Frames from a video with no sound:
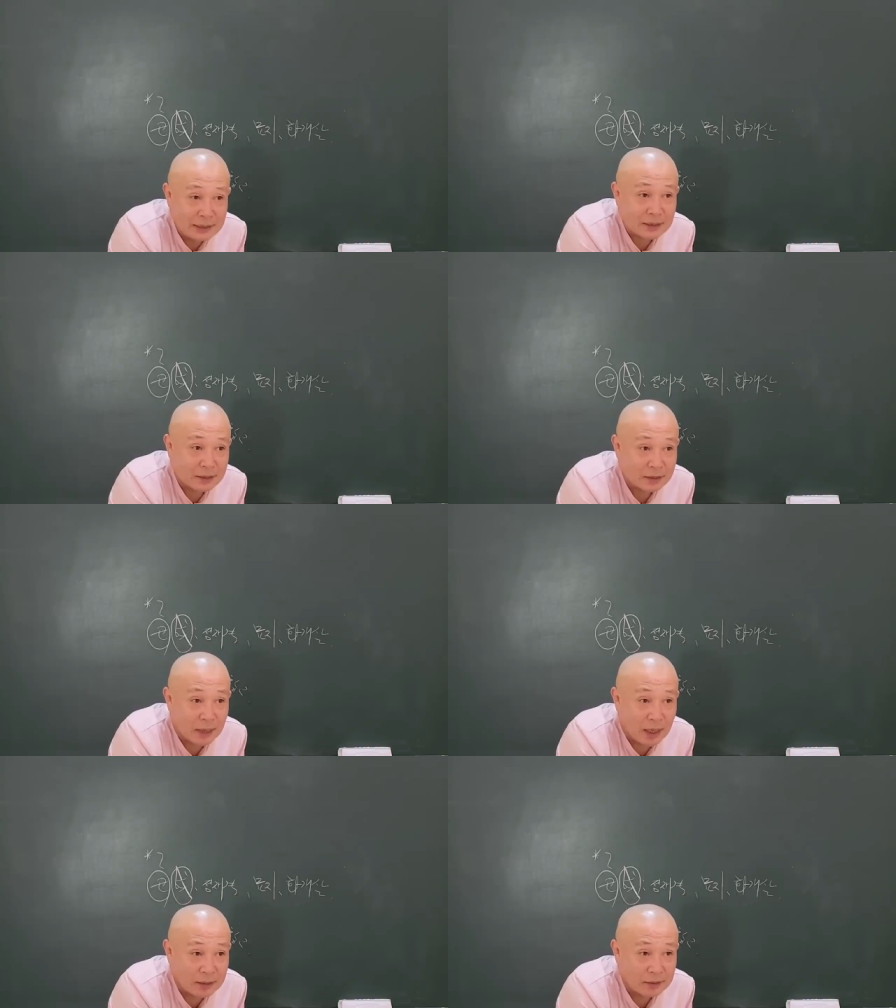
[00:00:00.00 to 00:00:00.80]

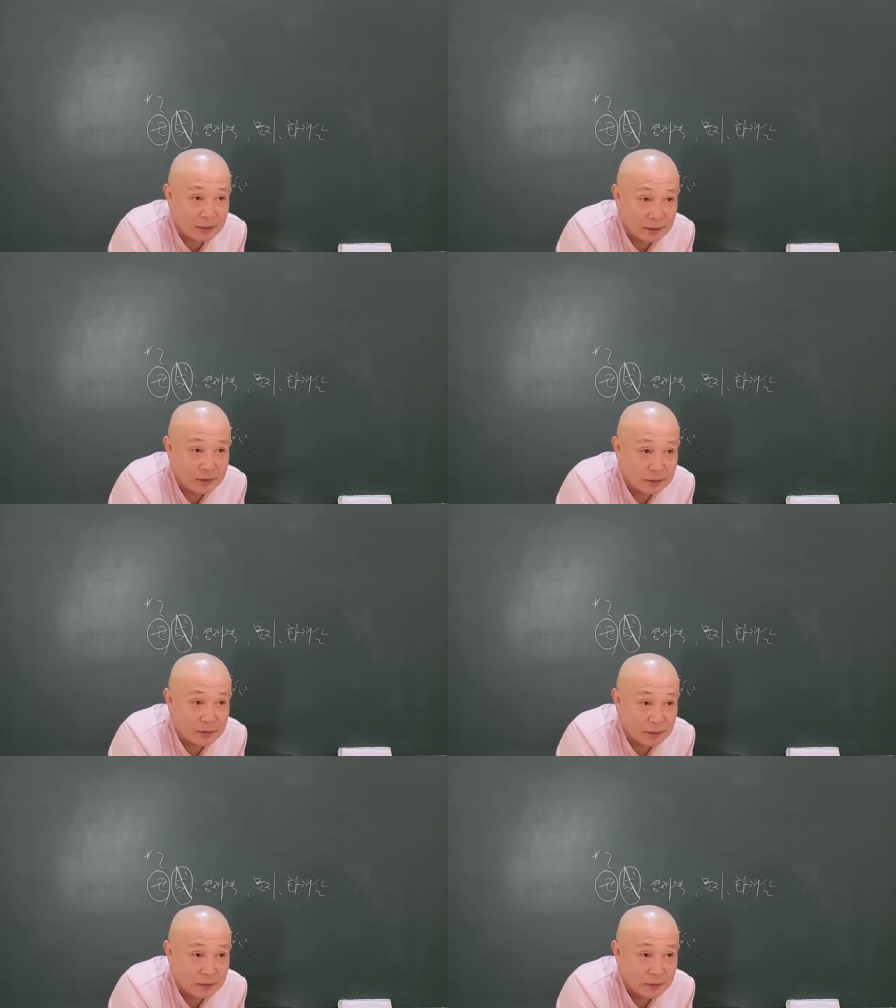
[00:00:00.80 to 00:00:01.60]
씻거나 하는
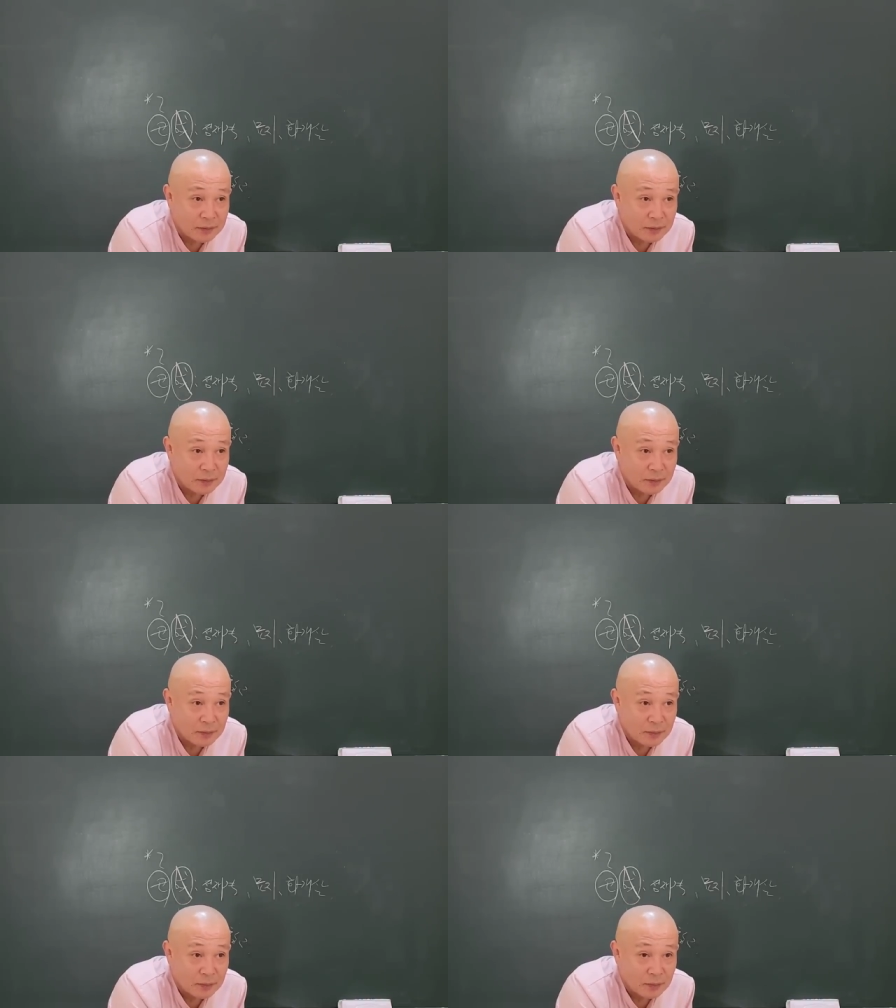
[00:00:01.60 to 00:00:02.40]
거는
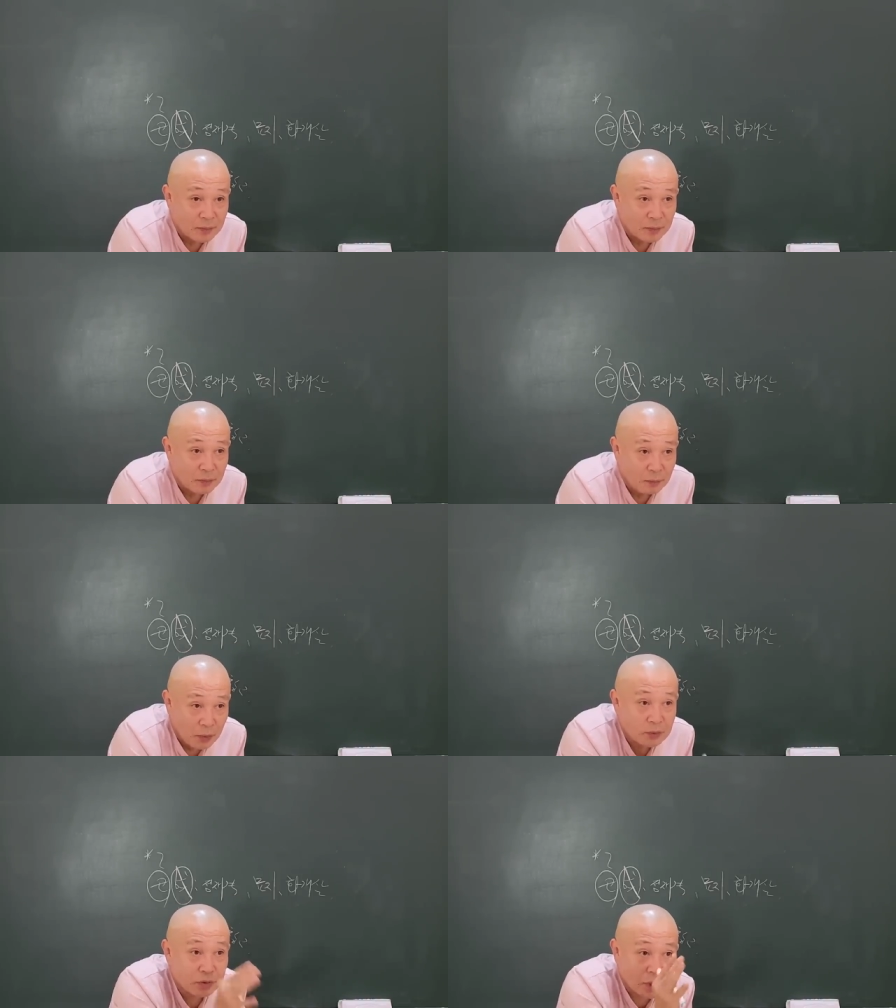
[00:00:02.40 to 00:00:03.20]

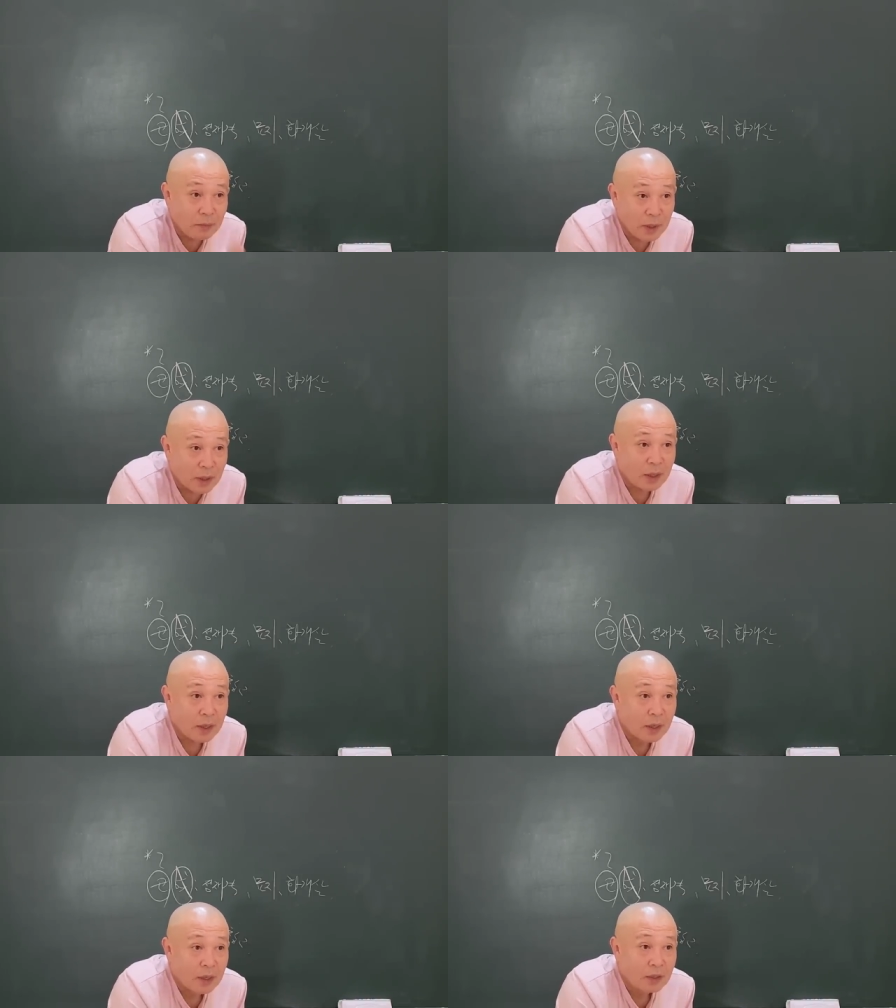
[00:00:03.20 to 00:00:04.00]
뭐
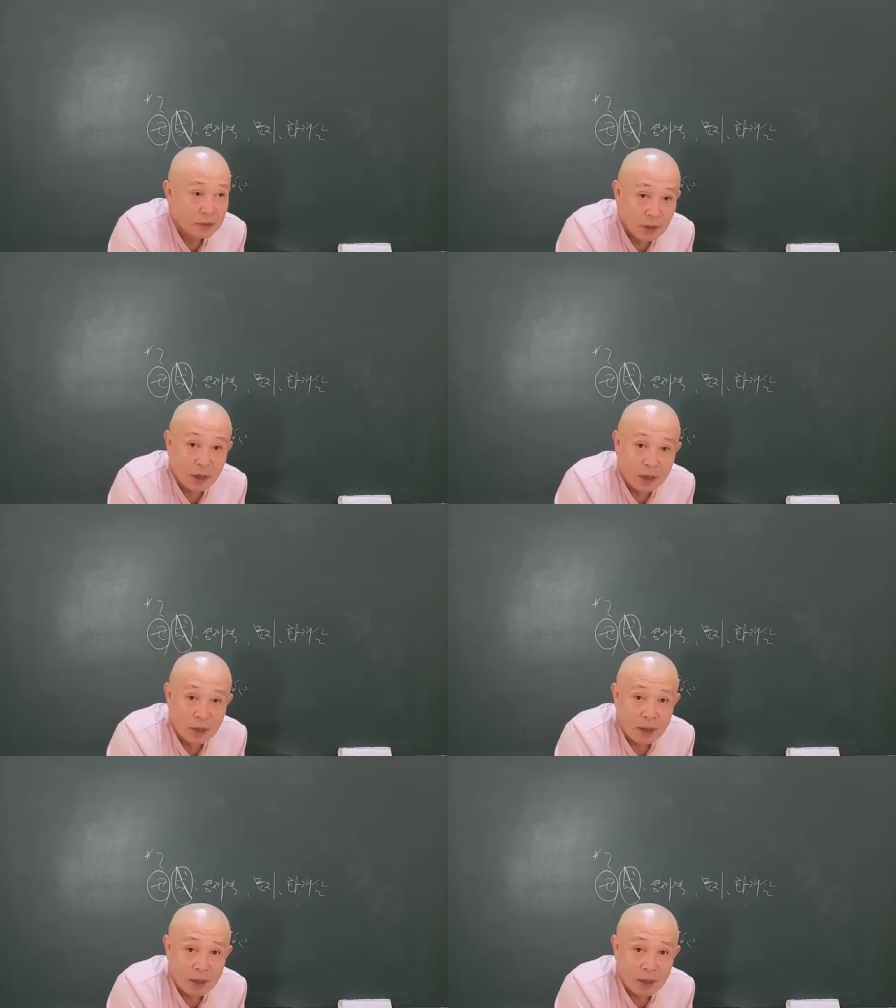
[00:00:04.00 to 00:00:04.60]
때문에 그래?